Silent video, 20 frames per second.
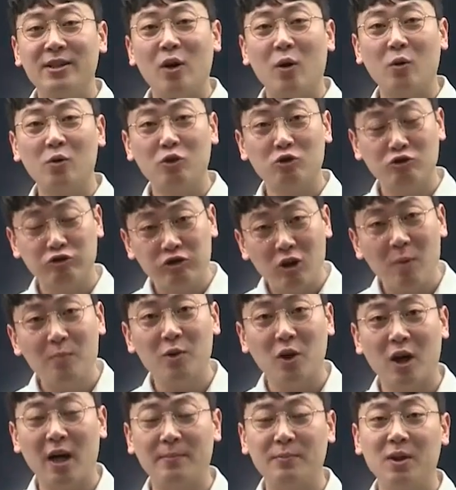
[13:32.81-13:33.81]
적어도
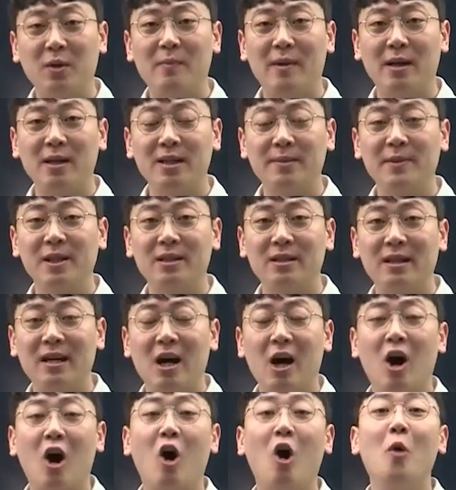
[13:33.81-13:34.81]
수험 적합성만큼은
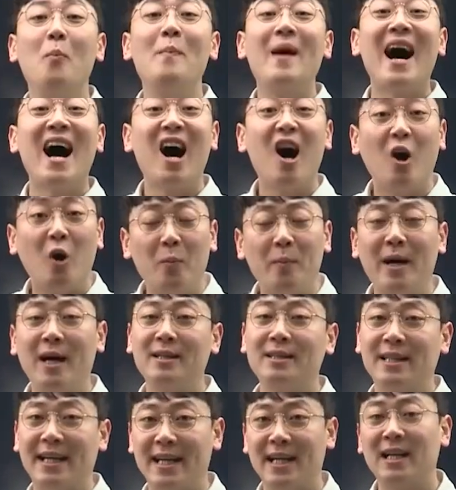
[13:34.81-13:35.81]

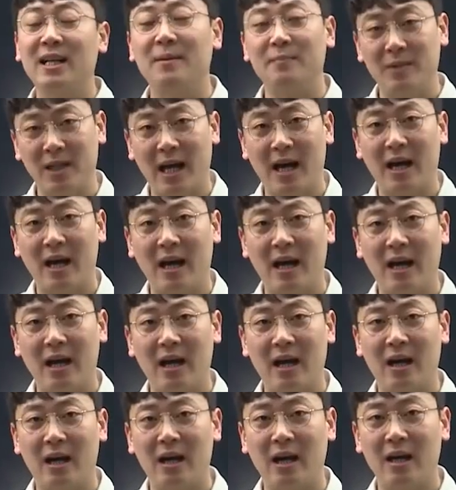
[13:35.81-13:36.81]
어마어마한 차이가 납니다.
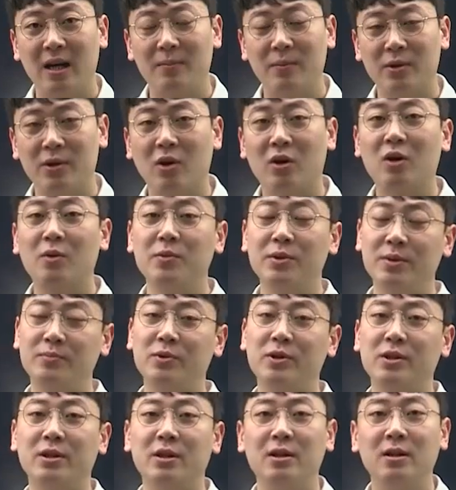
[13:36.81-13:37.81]
아, 뭐 겪어보신
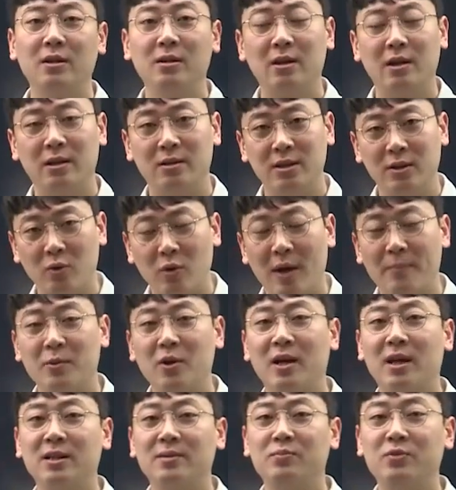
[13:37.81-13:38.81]
분들, 예, 듣고
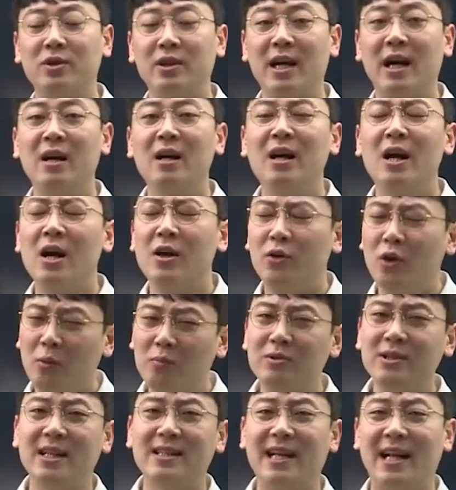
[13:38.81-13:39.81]
합격하신 분들이야
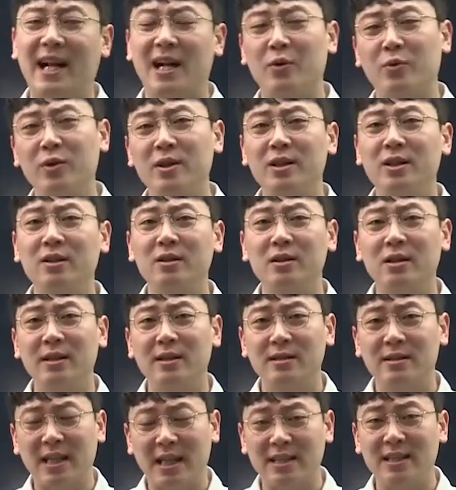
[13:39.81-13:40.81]
너무나 잘 알고 있는
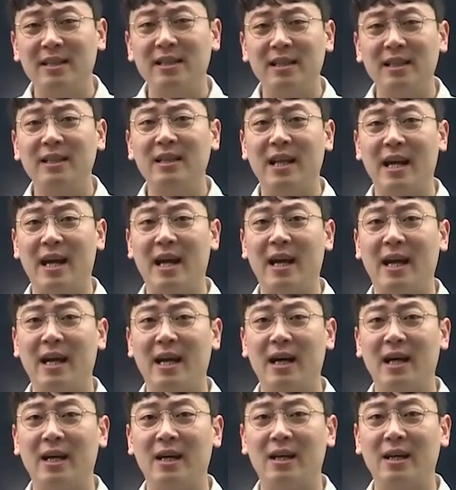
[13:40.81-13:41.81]
사실들인데
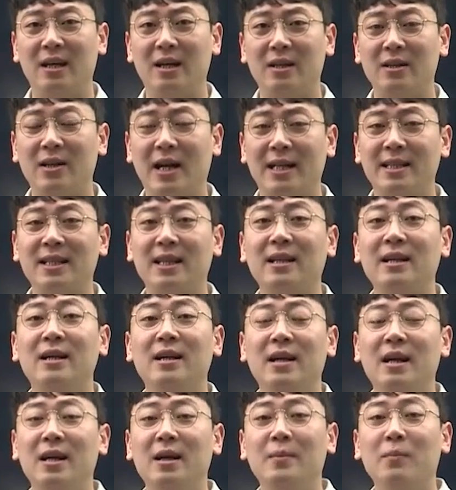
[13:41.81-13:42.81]
어, 아직
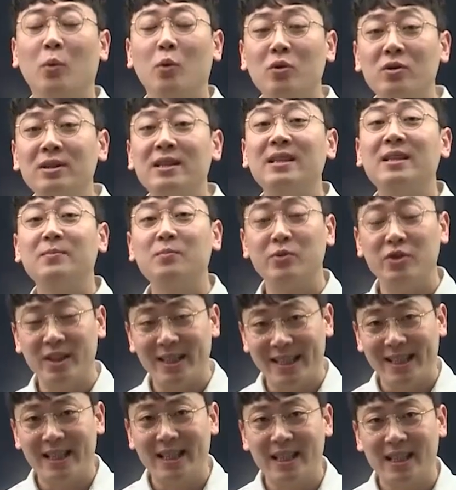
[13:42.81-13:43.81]
모르시는
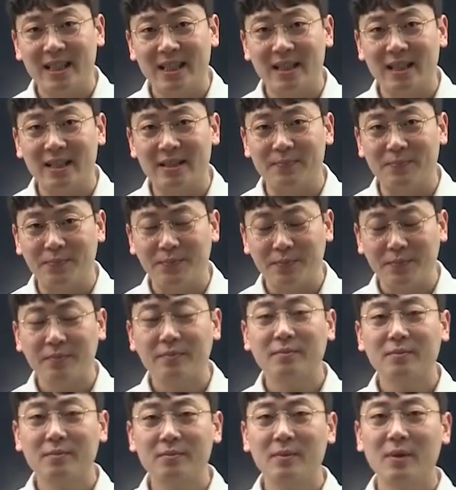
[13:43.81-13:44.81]
분들은 음,
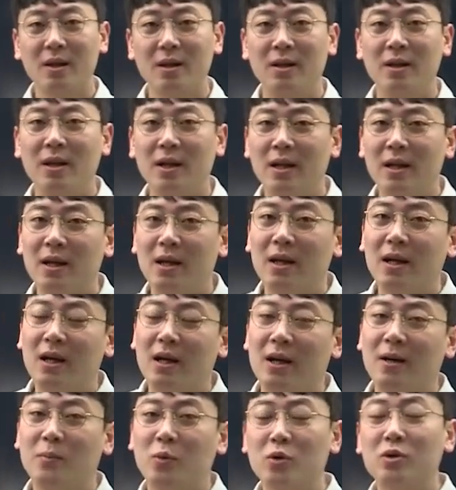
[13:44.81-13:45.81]

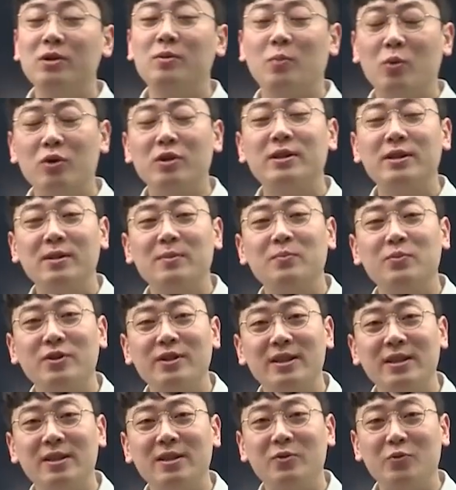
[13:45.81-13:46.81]
아, 모르, 모르시는
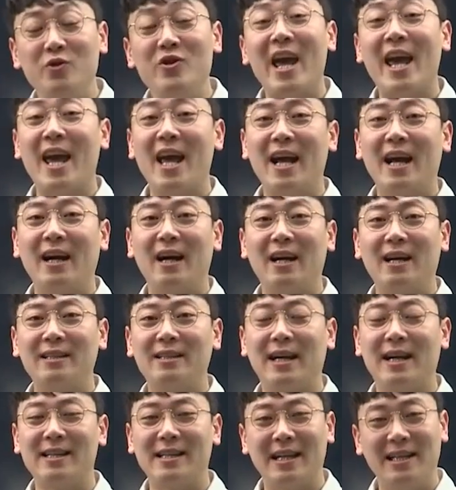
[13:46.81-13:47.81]
분들을 위해
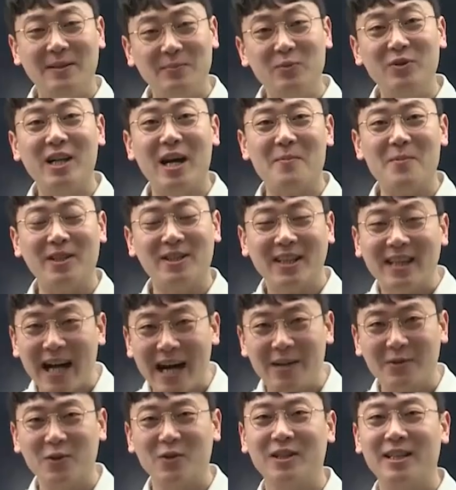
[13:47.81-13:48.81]
제가 이렇게 흥분하면서
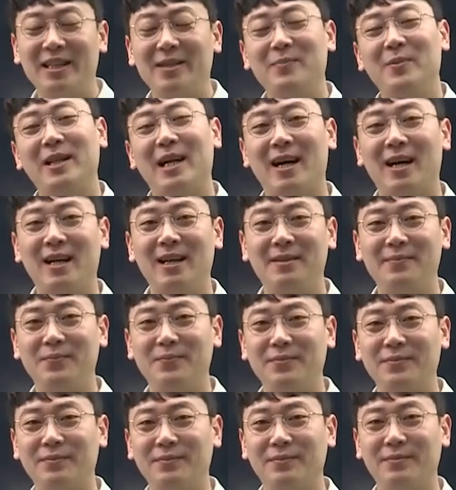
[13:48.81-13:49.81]
강조드립니다.
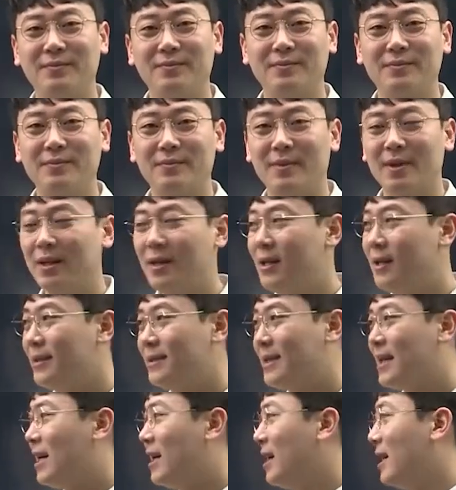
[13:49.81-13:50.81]
음,
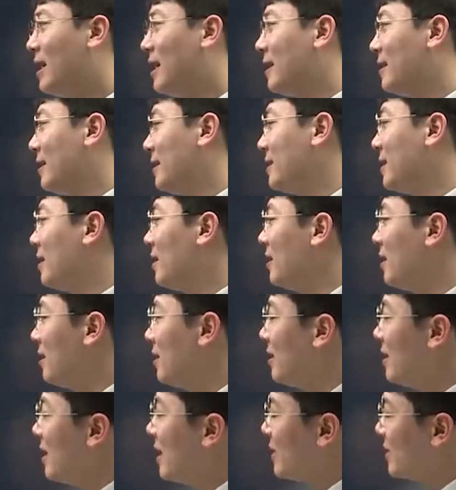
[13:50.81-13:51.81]
자, 그래서
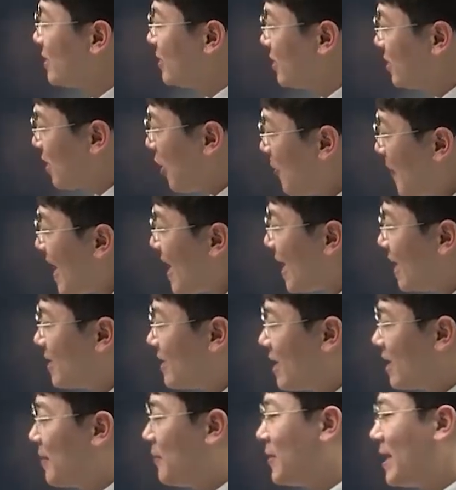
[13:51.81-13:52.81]
저만
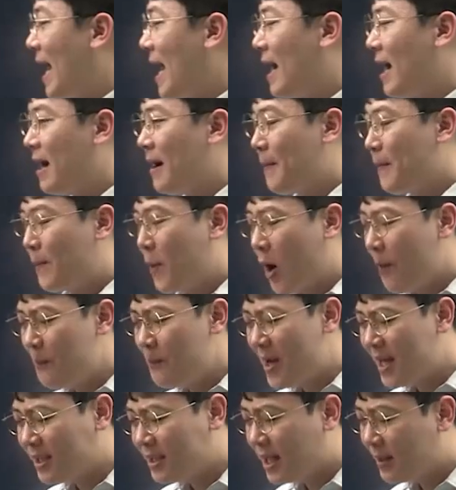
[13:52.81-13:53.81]
가능한 게 뭐다?
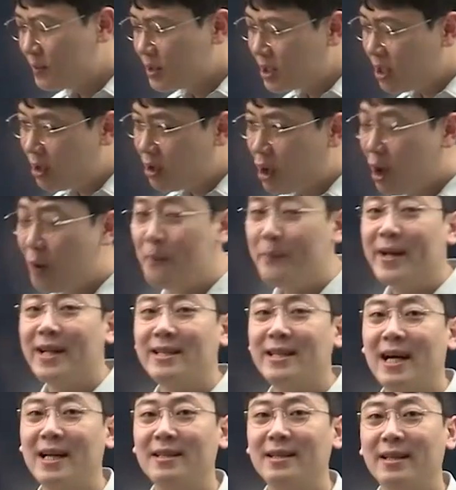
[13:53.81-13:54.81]
퍼펙트 하면서
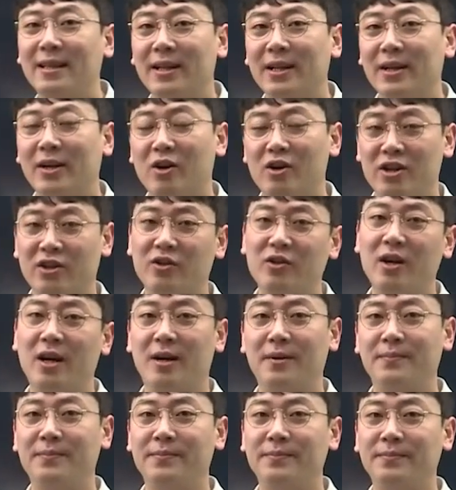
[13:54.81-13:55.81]
컴팩트한
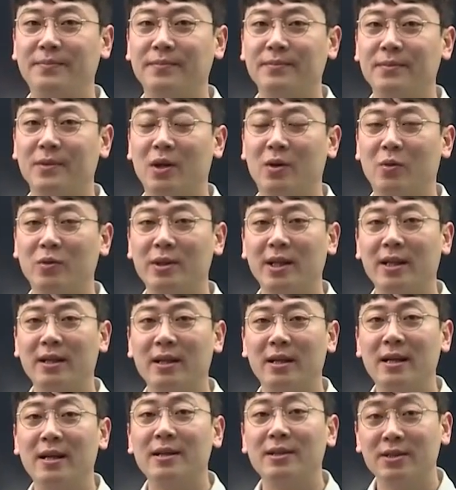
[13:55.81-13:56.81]
커리큘럼. 아,
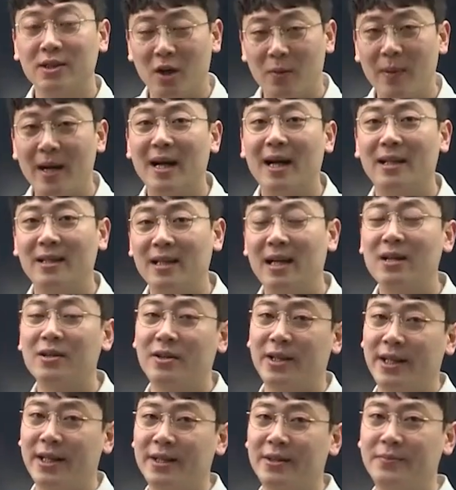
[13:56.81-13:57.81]
오직 저만 가능한
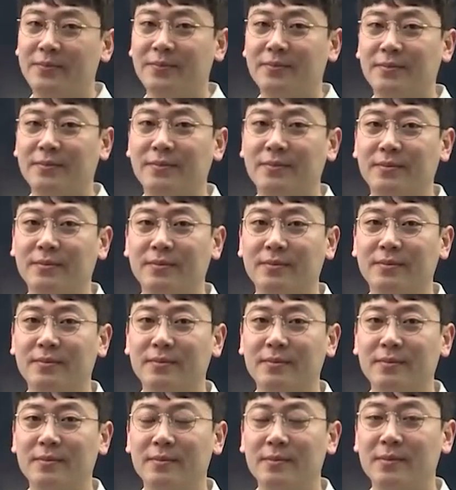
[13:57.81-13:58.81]
거예요. 음.
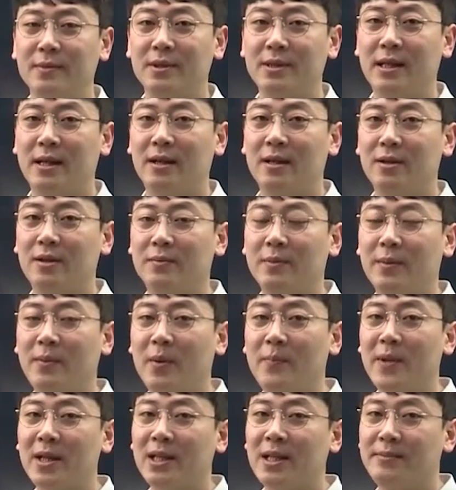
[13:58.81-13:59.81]
자, 여러분들
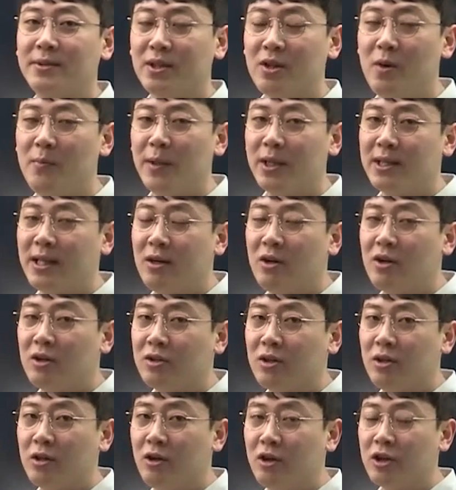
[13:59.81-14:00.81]
퍼펙트 하면서 컴팩트한
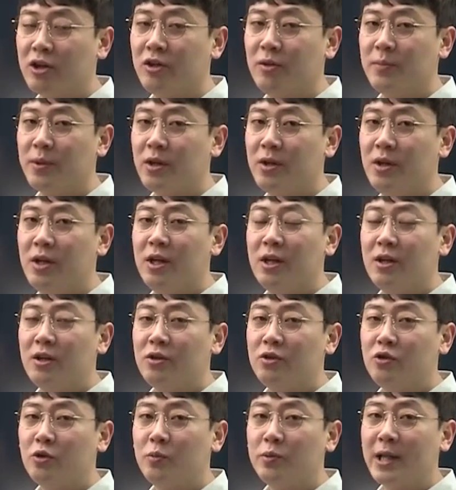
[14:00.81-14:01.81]
커리큘럼으로
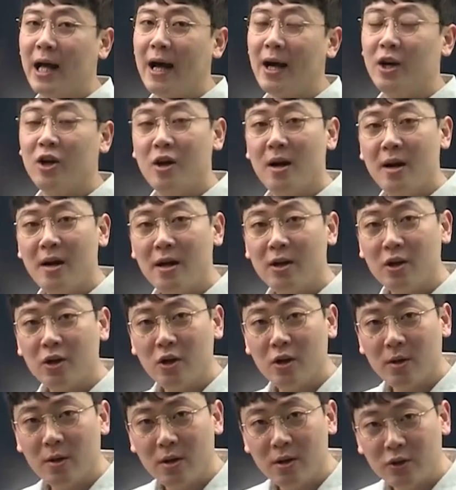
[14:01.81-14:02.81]
누구보다
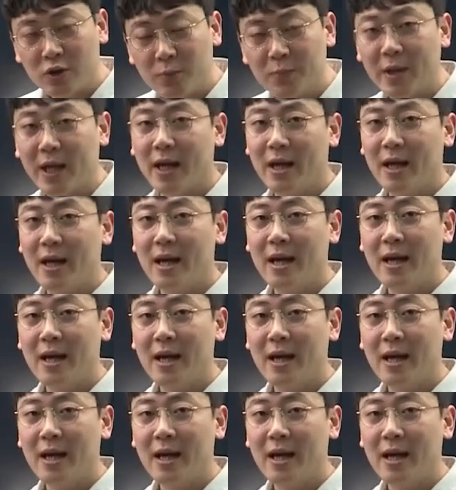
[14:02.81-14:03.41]
쉽게,